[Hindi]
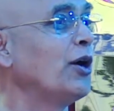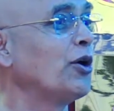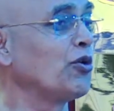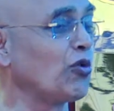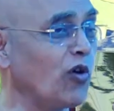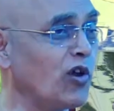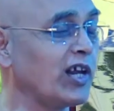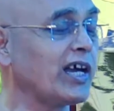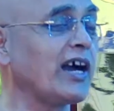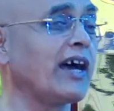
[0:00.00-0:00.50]

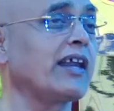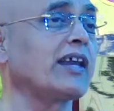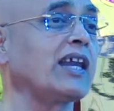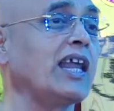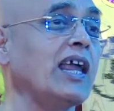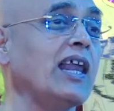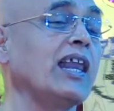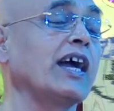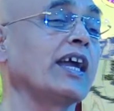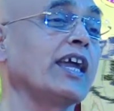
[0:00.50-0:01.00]
रोल
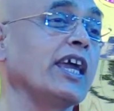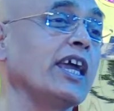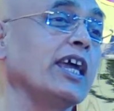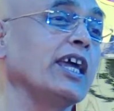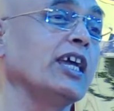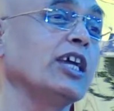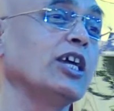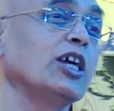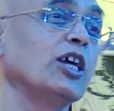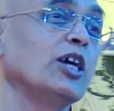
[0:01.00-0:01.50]
करने लगे
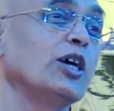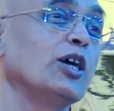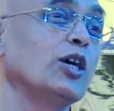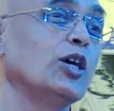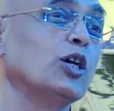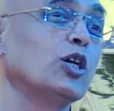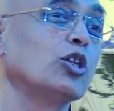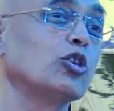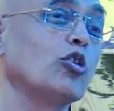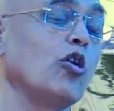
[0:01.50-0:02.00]

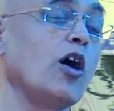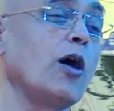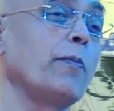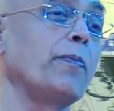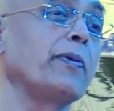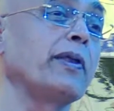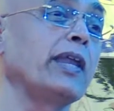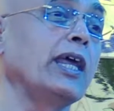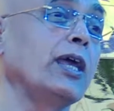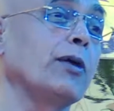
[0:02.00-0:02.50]
तो
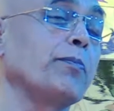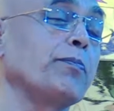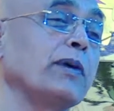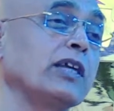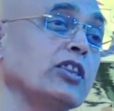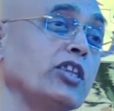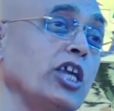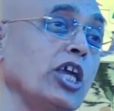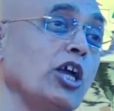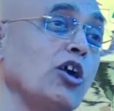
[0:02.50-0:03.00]
अपने
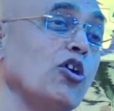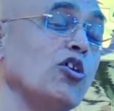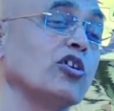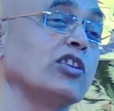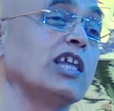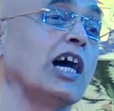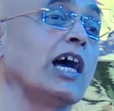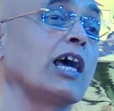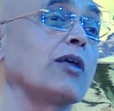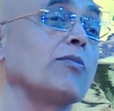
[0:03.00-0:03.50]
पति को
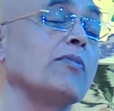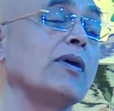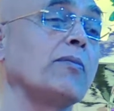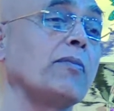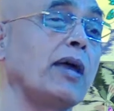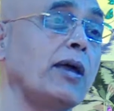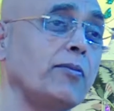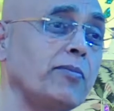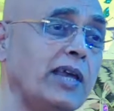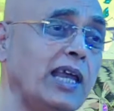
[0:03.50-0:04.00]
धर्म
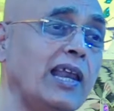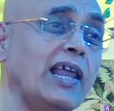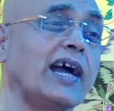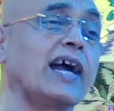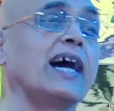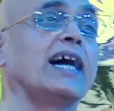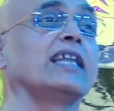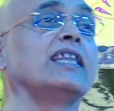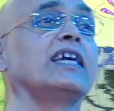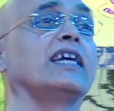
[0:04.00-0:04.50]
में भी
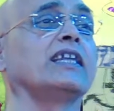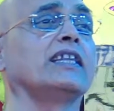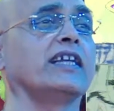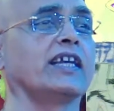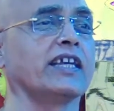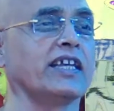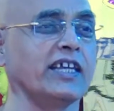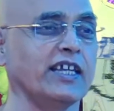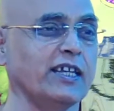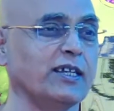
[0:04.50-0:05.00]
लगा दे
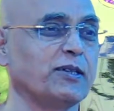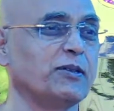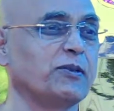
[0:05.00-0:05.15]
देंगी